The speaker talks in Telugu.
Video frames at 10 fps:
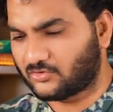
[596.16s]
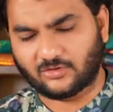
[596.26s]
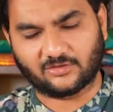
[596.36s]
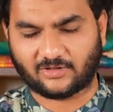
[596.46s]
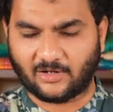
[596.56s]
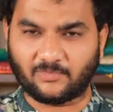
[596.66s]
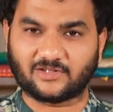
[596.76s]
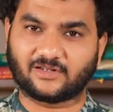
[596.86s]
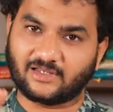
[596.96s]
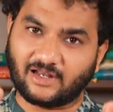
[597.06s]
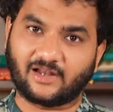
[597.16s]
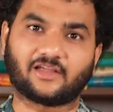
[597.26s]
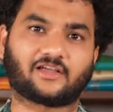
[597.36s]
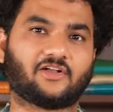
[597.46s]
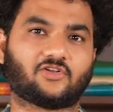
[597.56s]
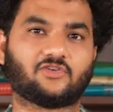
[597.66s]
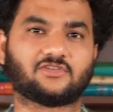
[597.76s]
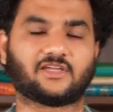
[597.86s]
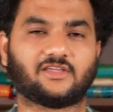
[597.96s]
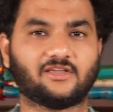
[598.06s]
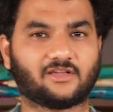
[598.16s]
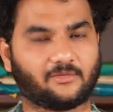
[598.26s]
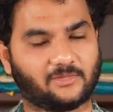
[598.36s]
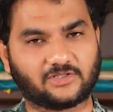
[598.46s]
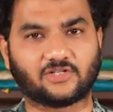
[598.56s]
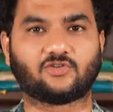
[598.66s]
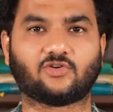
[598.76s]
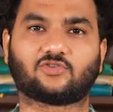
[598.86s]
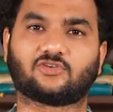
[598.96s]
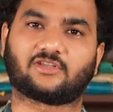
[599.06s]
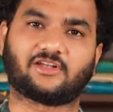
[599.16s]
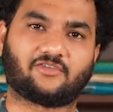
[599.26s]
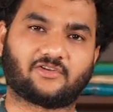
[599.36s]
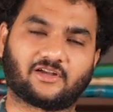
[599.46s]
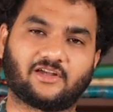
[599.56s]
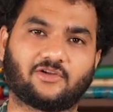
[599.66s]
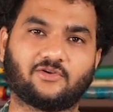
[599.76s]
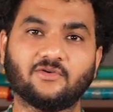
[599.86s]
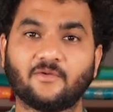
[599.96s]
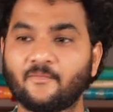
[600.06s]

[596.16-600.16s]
సో కంపల్సరీగా ఇలానే కంటిన్యూ చెయ్యి ఇంకా మంచి గ్రోత్ ఉంటుంది డెఫినెట్గా నీకు